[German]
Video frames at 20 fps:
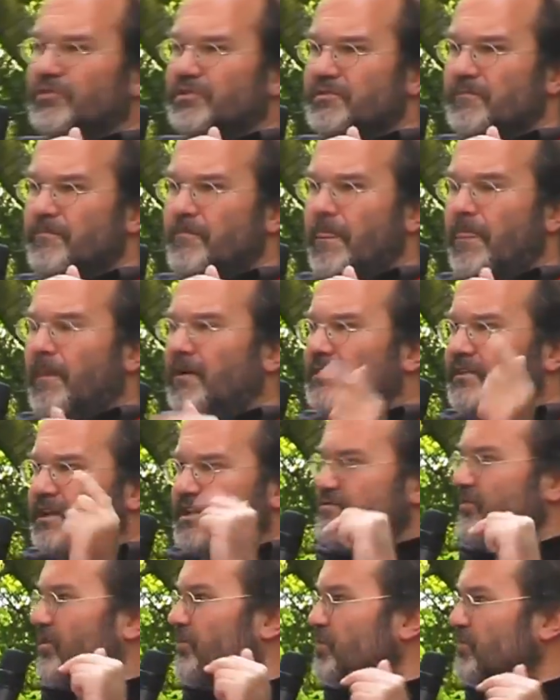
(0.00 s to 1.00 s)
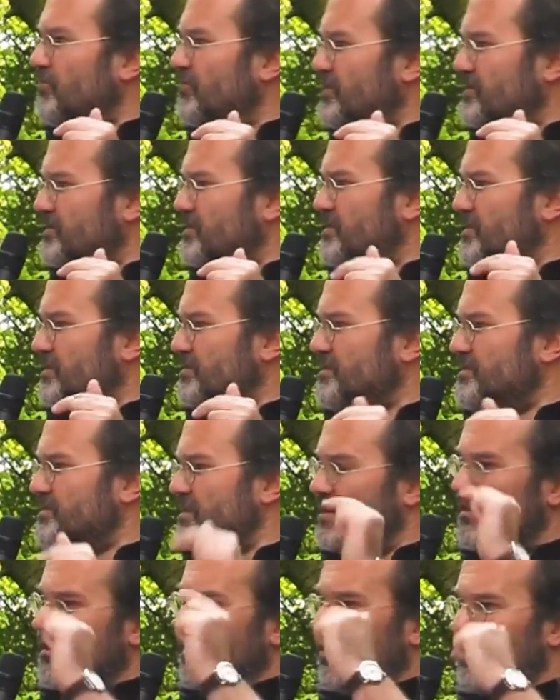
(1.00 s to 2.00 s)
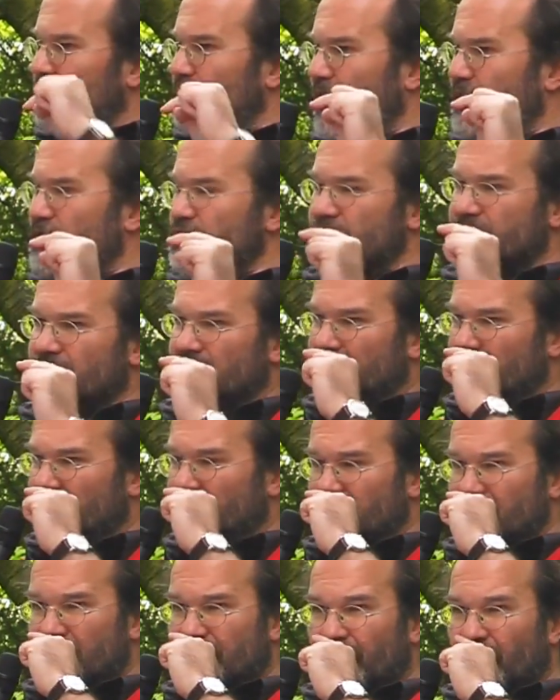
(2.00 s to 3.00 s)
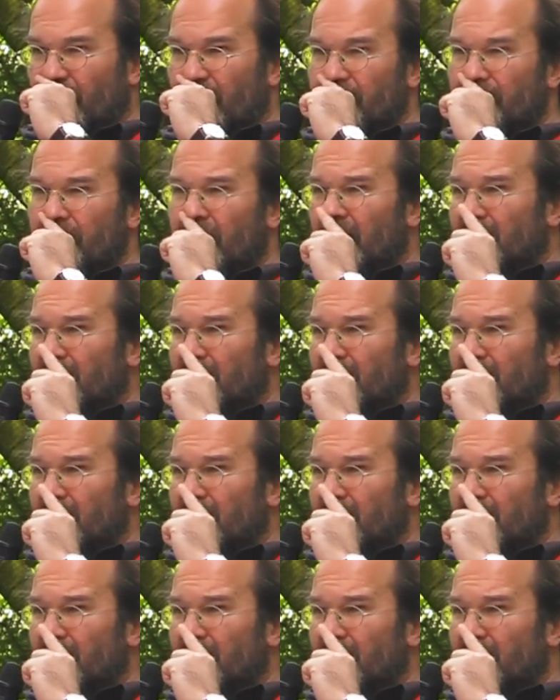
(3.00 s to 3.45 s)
wird. Das war mir wichtig hier zu sagen, auch im Anschluss an Erich Fromm,